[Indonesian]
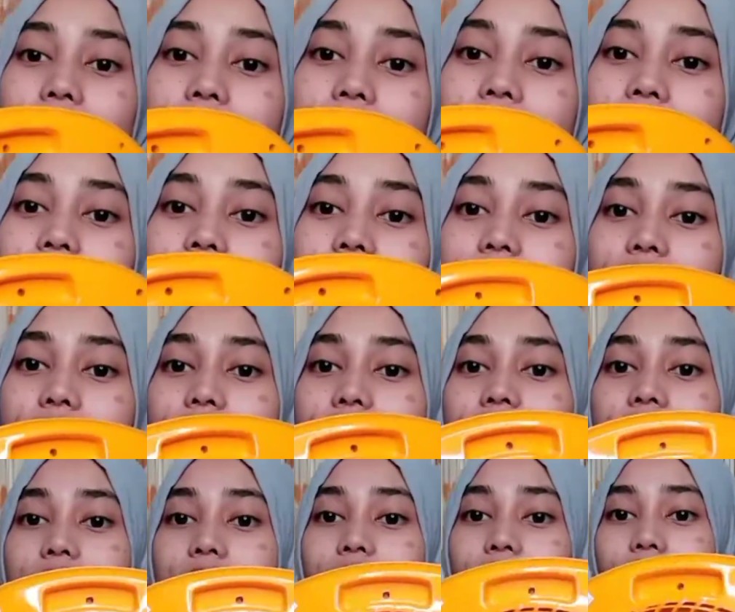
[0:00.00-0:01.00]
belakangnya gini
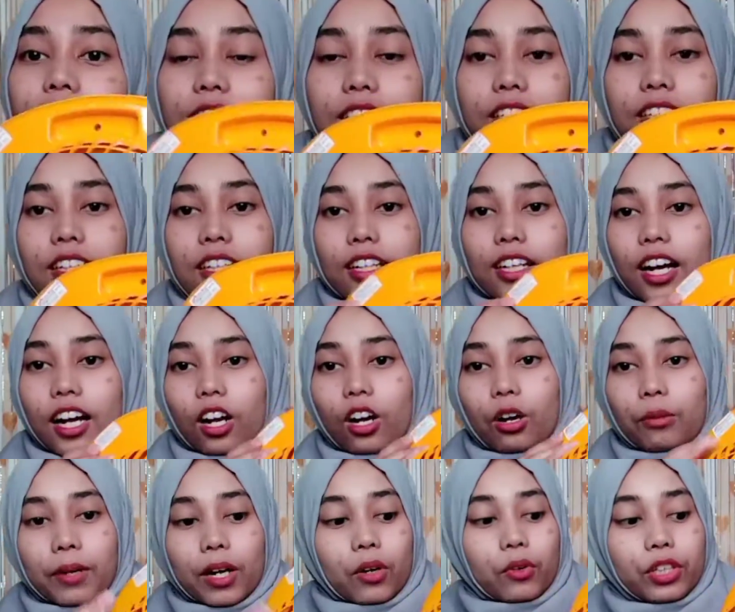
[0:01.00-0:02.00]
jadi
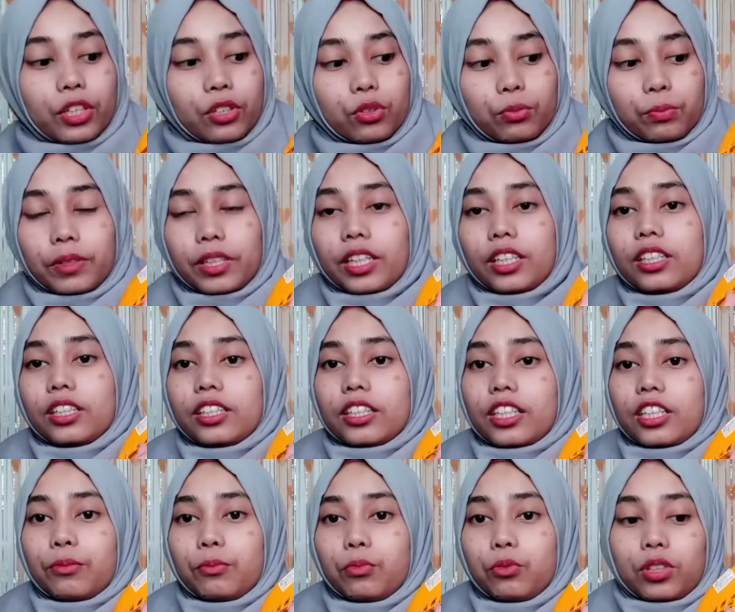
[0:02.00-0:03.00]
kalau mau hidupin
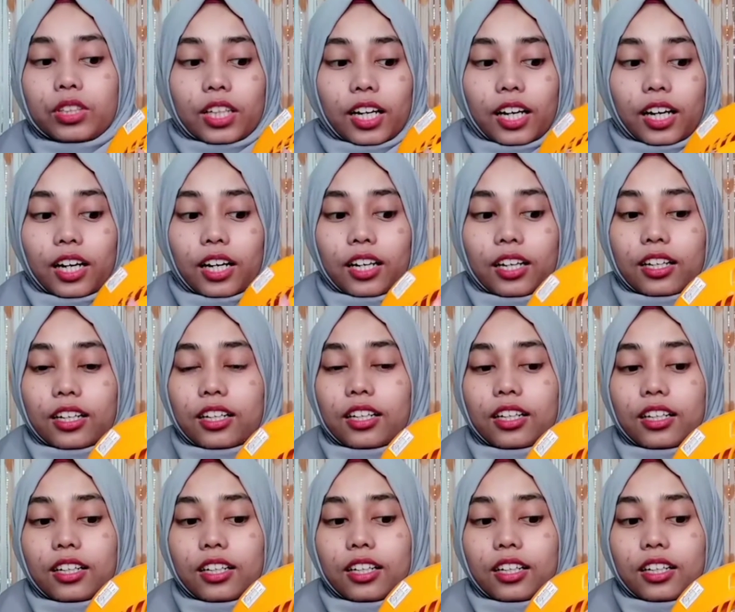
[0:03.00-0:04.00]
ininya diputer
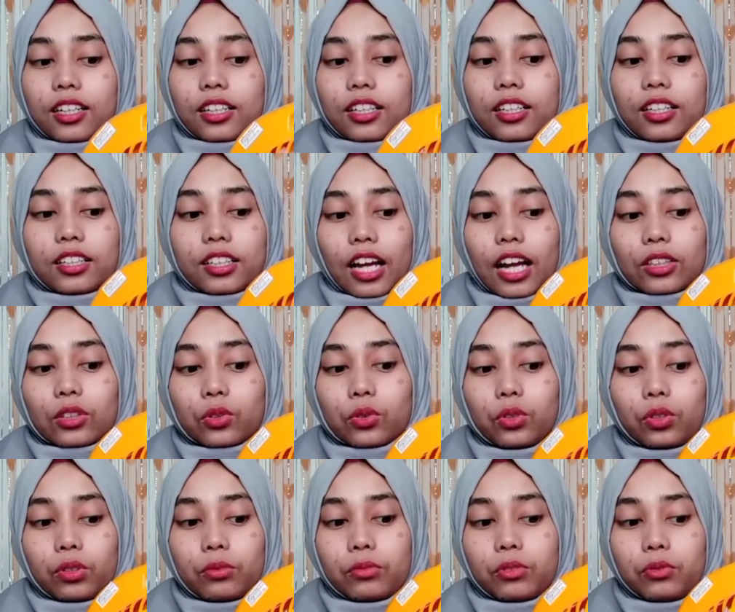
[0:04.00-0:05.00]
ini
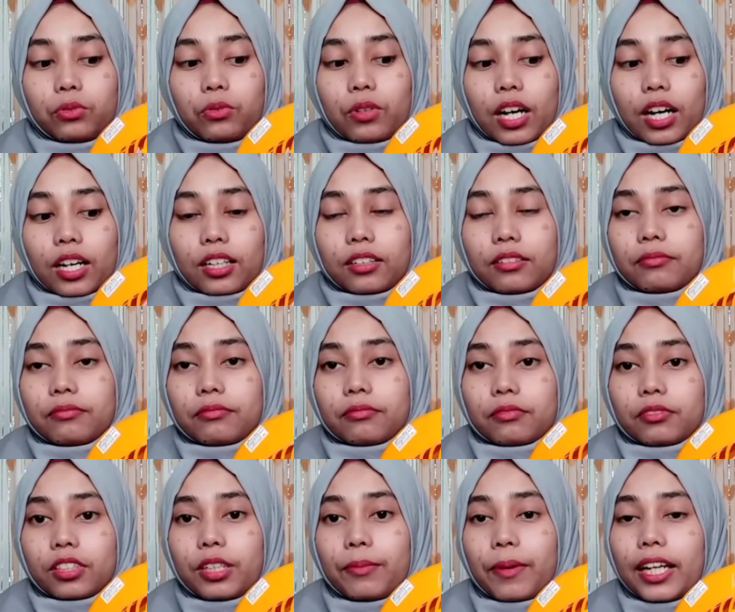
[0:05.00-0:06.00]
satu dua
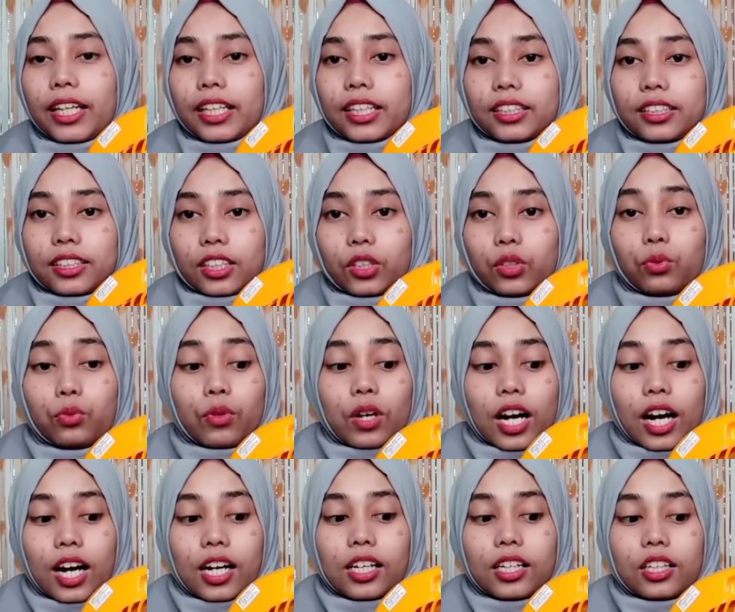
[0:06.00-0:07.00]
jadi paling kenceng
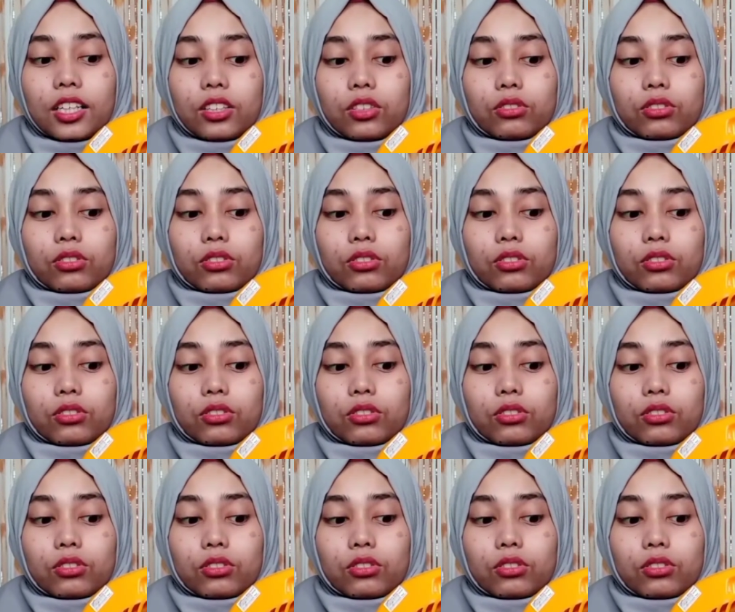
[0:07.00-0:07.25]
dua